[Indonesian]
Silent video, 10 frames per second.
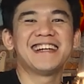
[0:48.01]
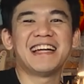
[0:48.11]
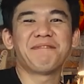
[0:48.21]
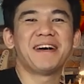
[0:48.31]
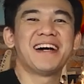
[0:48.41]
jadi
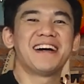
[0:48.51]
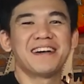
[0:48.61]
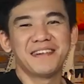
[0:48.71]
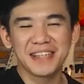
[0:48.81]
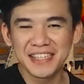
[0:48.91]
kenapa
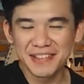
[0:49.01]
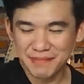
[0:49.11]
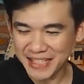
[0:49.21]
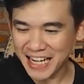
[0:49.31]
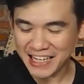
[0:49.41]
ini
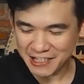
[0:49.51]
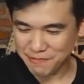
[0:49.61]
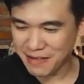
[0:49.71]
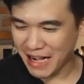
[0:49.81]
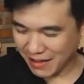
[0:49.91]

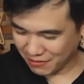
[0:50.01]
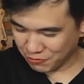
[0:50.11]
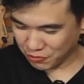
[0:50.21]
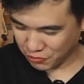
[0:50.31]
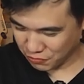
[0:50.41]
menarik banget
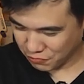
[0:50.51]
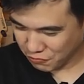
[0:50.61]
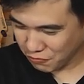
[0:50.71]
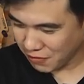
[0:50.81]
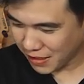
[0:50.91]
untuk
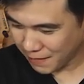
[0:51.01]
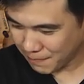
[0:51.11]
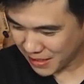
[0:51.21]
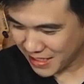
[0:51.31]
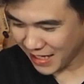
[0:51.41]
gue
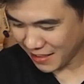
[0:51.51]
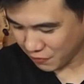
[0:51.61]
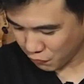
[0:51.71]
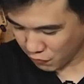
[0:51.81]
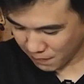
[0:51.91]

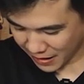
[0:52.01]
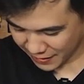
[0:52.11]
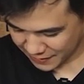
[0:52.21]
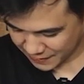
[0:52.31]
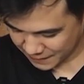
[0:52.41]
bedah atau gue
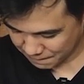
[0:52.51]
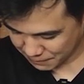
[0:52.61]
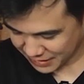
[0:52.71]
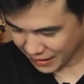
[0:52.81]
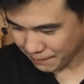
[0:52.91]
bahas?
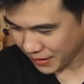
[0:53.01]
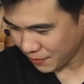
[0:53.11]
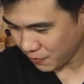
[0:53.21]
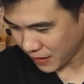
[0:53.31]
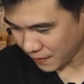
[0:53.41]
Pertama
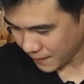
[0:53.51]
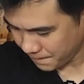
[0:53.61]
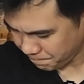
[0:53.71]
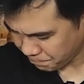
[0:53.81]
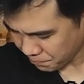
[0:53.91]
itu
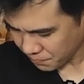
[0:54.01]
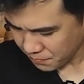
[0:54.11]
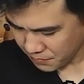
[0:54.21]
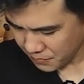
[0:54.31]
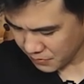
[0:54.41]
karena
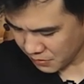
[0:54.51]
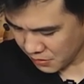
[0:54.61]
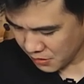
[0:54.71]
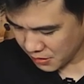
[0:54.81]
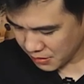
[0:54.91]

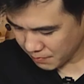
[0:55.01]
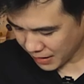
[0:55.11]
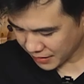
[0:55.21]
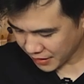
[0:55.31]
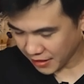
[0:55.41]

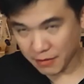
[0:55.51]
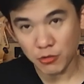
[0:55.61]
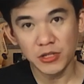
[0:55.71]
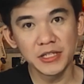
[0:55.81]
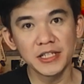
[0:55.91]

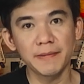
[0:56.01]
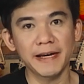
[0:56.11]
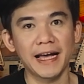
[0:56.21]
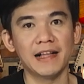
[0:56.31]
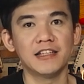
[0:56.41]
material bodinya dia
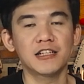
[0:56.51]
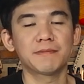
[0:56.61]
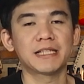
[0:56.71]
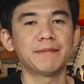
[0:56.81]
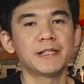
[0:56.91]
pakai alder
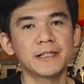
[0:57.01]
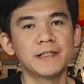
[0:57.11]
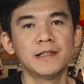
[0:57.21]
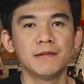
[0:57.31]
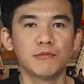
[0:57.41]
pertama nih
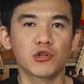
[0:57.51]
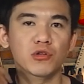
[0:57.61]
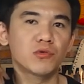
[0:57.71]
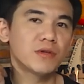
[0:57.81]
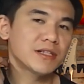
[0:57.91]

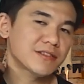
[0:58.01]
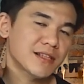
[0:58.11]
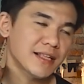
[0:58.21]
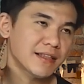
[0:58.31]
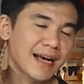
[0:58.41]
menurut gue
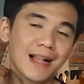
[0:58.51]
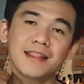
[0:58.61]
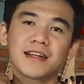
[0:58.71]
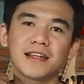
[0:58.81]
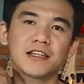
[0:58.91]
strat ya
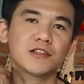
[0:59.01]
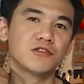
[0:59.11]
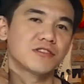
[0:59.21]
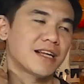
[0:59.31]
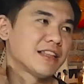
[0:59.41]
Alder lah
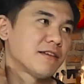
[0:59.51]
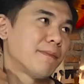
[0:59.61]
gitu strat